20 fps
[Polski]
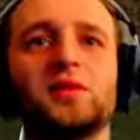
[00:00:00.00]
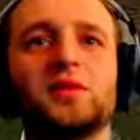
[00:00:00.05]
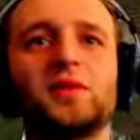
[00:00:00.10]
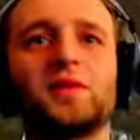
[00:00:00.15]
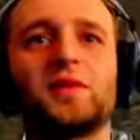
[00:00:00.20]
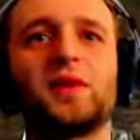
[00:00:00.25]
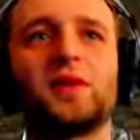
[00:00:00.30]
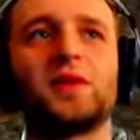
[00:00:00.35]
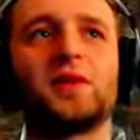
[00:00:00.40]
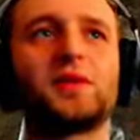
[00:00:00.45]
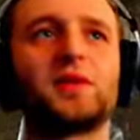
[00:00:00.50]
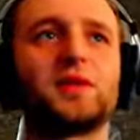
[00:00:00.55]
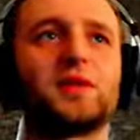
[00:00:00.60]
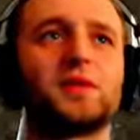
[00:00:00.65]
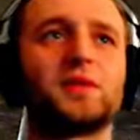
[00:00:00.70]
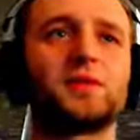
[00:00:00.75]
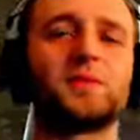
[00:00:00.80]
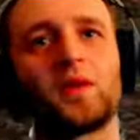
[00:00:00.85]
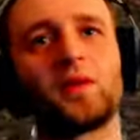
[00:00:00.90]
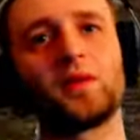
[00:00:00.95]
To to
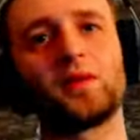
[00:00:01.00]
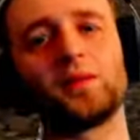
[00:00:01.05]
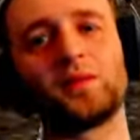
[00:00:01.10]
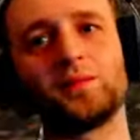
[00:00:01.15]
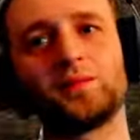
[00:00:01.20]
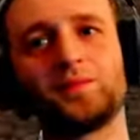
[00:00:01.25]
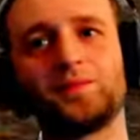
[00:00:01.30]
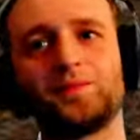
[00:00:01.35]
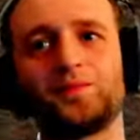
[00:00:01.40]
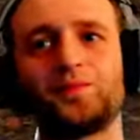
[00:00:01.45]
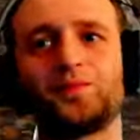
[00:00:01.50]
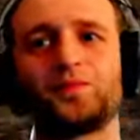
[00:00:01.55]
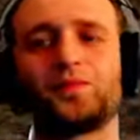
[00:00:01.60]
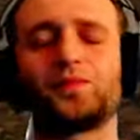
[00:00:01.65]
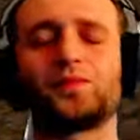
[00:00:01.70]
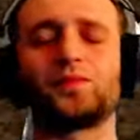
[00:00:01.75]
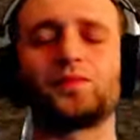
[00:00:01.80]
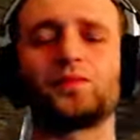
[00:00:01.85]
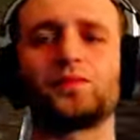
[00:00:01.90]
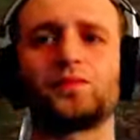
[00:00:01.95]
fajnie. Ja nie znam
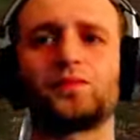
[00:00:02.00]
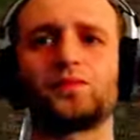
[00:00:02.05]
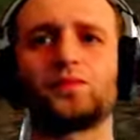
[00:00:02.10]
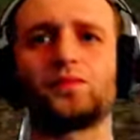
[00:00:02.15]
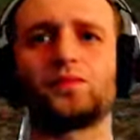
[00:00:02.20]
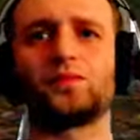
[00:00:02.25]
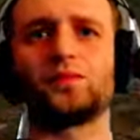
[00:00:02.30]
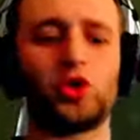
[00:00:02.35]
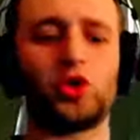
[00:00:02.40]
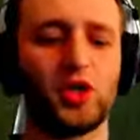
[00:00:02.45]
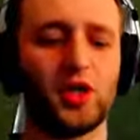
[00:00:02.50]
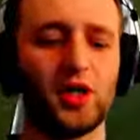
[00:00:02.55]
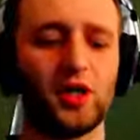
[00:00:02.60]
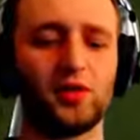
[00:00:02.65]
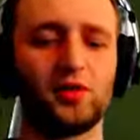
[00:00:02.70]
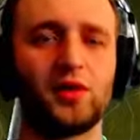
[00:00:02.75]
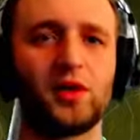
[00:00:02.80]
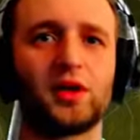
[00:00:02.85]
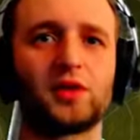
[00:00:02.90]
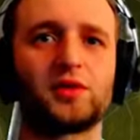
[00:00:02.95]
lokacji. To
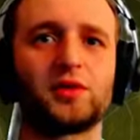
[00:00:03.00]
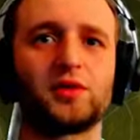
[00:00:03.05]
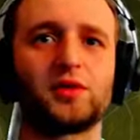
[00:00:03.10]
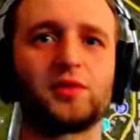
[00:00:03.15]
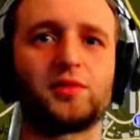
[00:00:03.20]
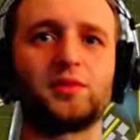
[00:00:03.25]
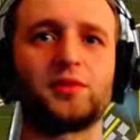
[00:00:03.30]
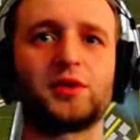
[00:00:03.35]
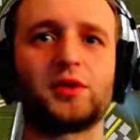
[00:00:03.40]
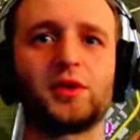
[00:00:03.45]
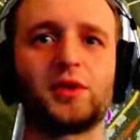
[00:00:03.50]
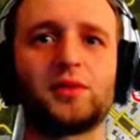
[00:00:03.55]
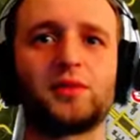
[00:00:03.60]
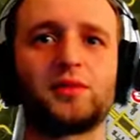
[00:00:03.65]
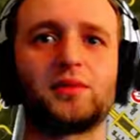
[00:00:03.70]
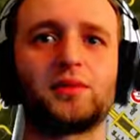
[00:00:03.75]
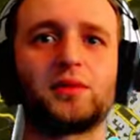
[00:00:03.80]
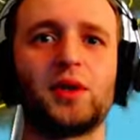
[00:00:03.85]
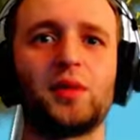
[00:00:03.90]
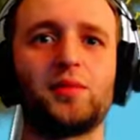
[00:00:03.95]
czerno jak coś, myślę.
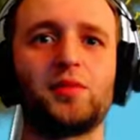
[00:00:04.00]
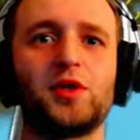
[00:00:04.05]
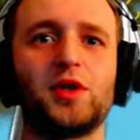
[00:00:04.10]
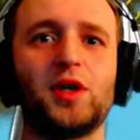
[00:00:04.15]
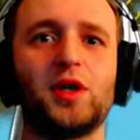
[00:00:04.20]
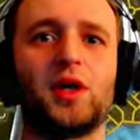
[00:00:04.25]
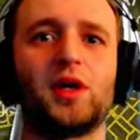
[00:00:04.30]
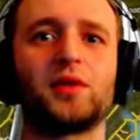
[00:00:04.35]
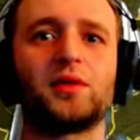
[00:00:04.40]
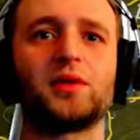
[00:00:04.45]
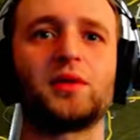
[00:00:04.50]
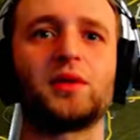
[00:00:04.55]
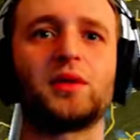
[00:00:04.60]
Tam gdzie ja?